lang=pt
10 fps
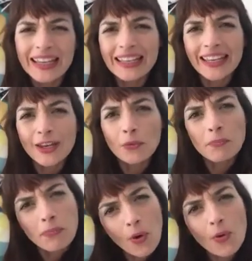que, um
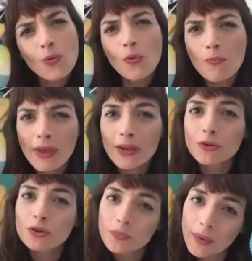pouco
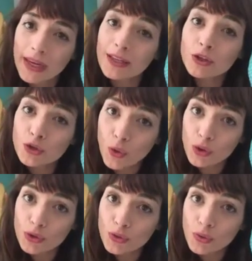menos
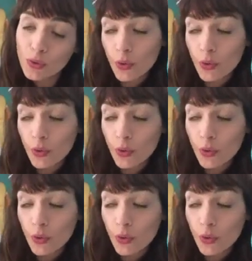preguiçoso,